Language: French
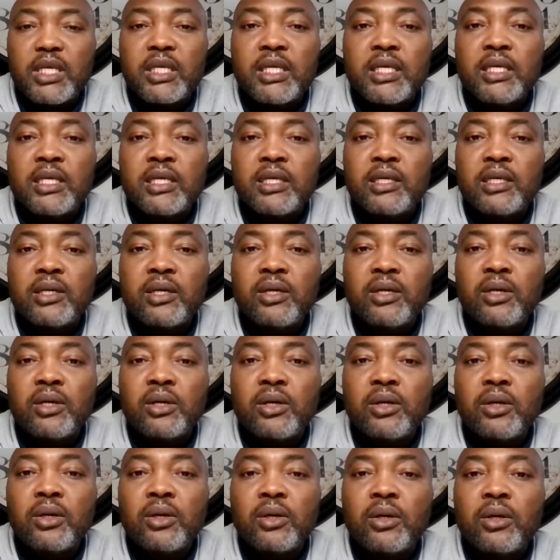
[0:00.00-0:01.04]
et
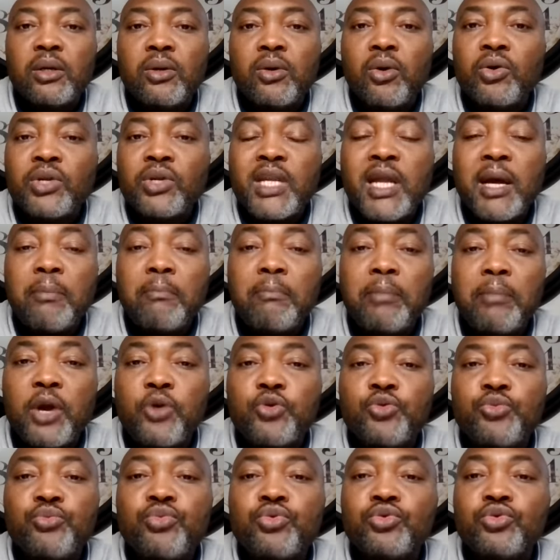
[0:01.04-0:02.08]
euh, on n'a
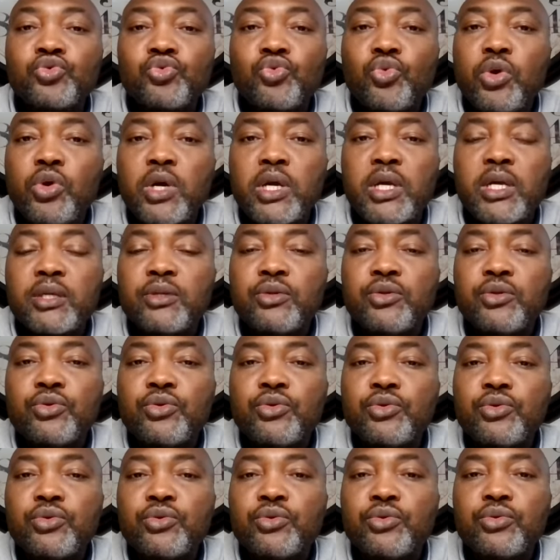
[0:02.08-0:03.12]
pas eu besoin
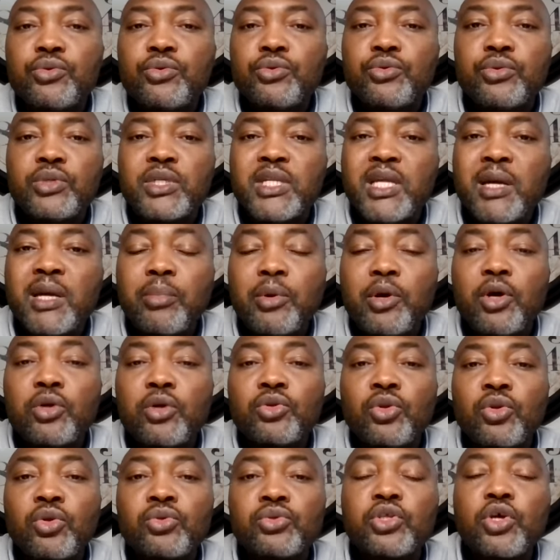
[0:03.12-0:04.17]

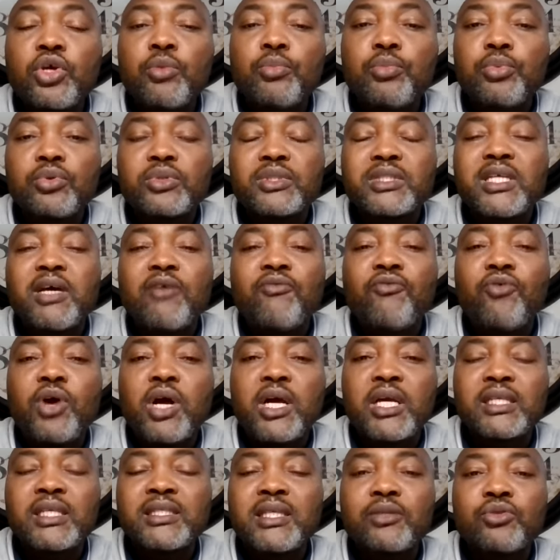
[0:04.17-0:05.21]
d'apprendre longtemps pour
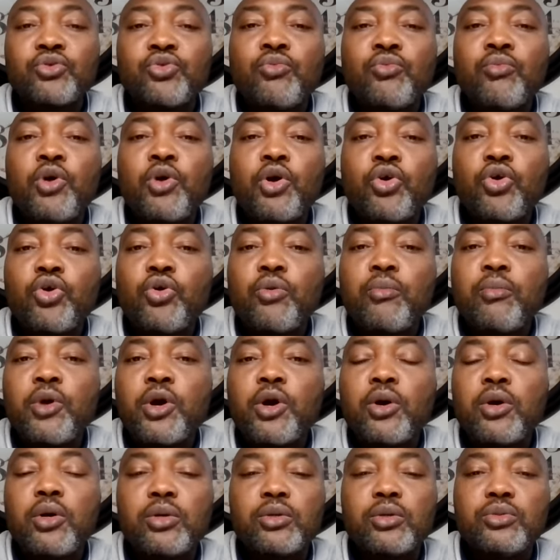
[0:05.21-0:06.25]
savoir exactement
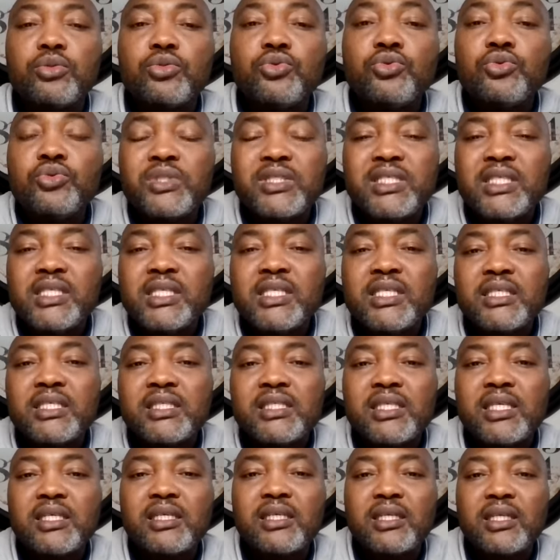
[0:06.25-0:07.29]
comment
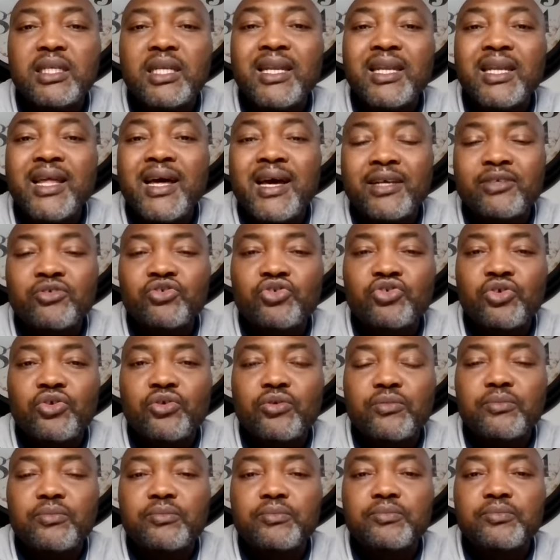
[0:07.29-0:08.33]
utiliser
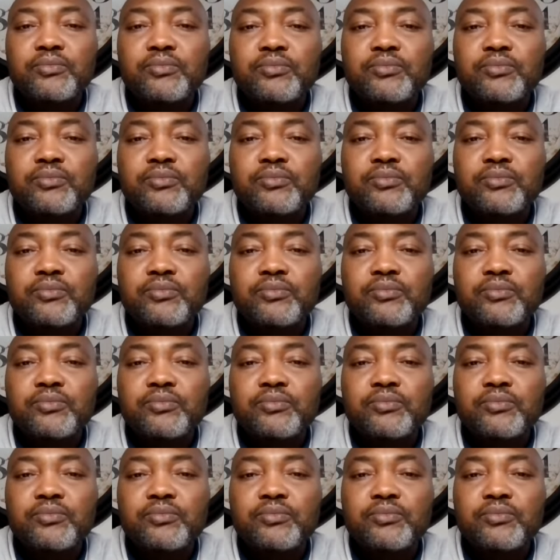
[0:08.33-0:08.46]
l'argent